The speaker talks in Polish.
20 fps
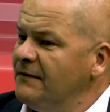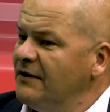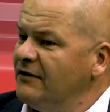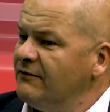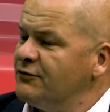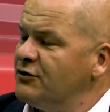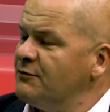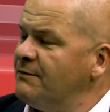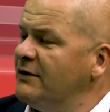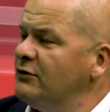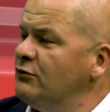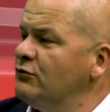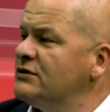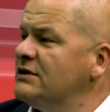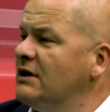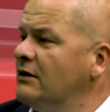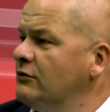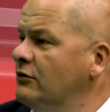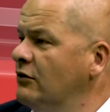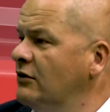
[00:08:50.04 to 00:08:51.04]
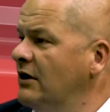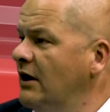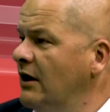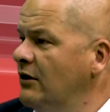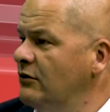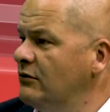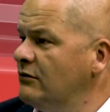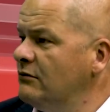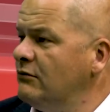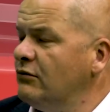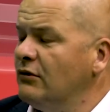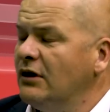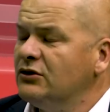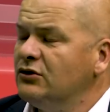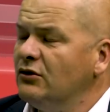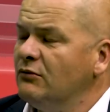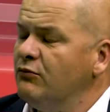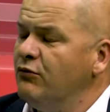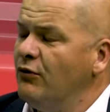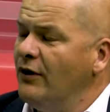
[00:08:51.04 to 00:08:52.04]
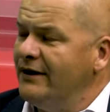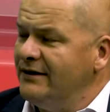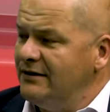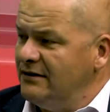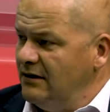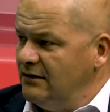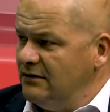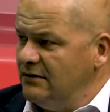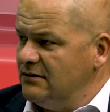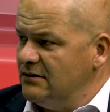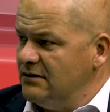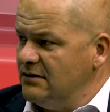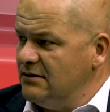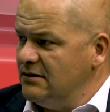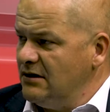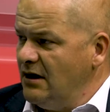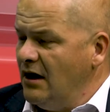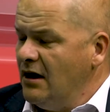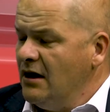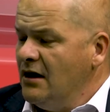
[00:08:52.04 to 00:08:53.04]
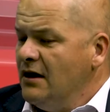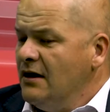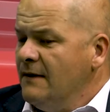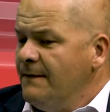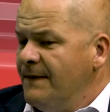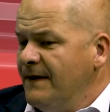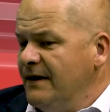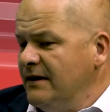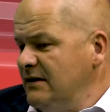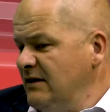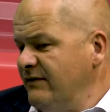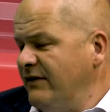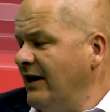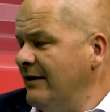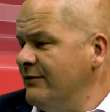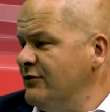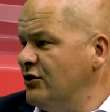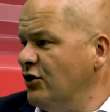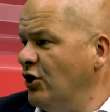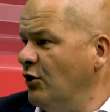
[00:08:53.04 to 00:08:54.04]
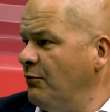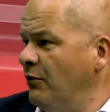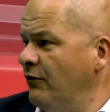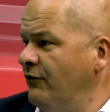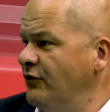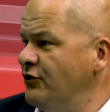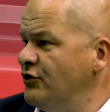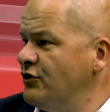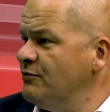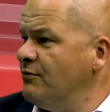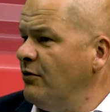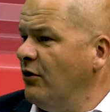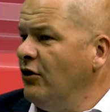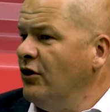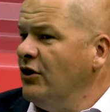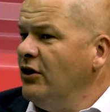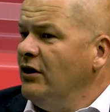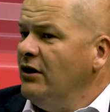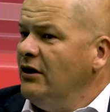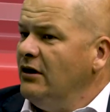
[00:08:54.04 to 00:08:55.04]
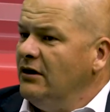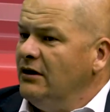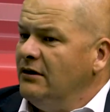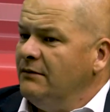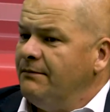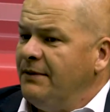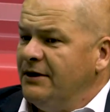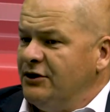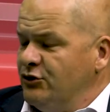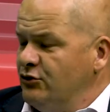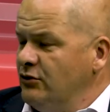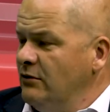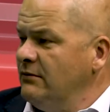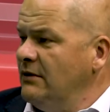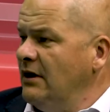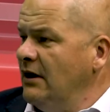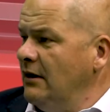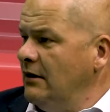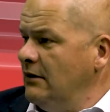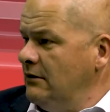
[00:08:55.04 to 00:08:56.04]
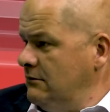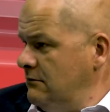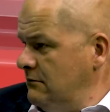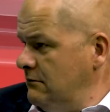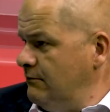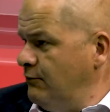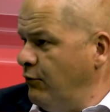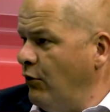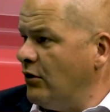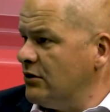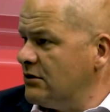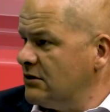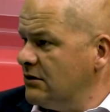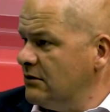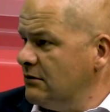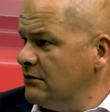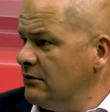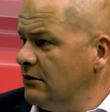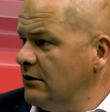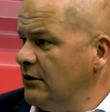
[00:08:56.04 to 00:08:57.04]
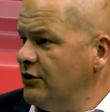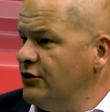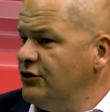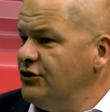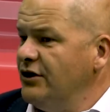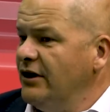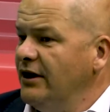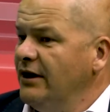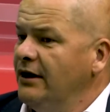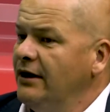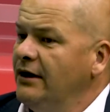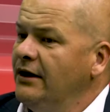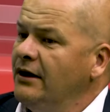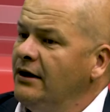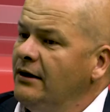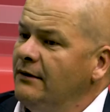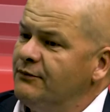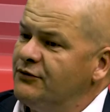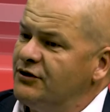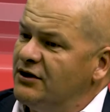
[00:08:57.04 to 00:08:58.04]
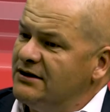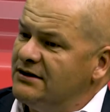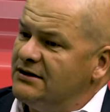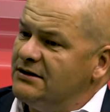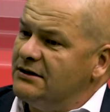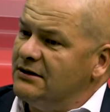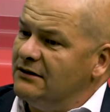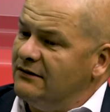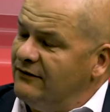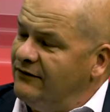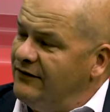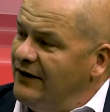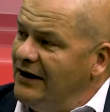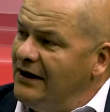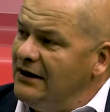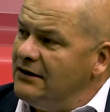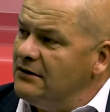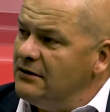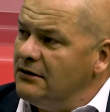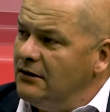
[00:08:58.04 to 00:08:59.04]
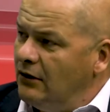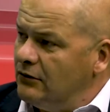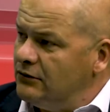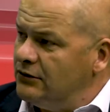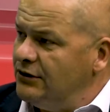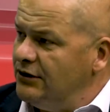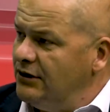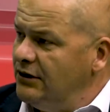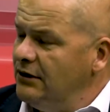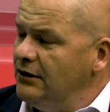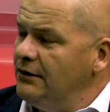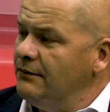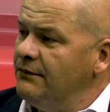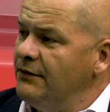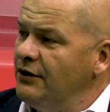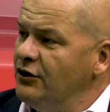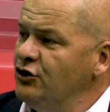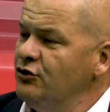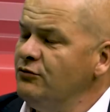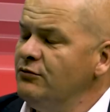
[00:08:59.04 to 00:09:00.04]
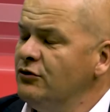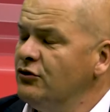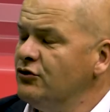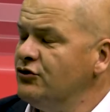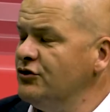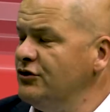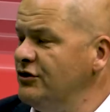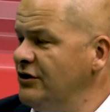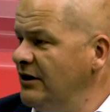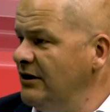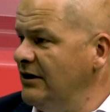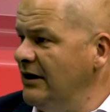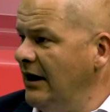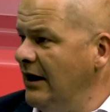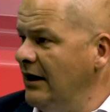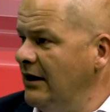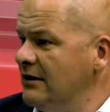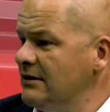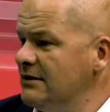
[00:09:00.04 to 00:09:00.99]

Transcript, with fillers: w przypadku całego kraju była to błędna decyzja. E, nie waham się tego powiedzieć, bo e, patrzyłem na Płock, gdzie przez wiele tygodni mieliśmy do czynienia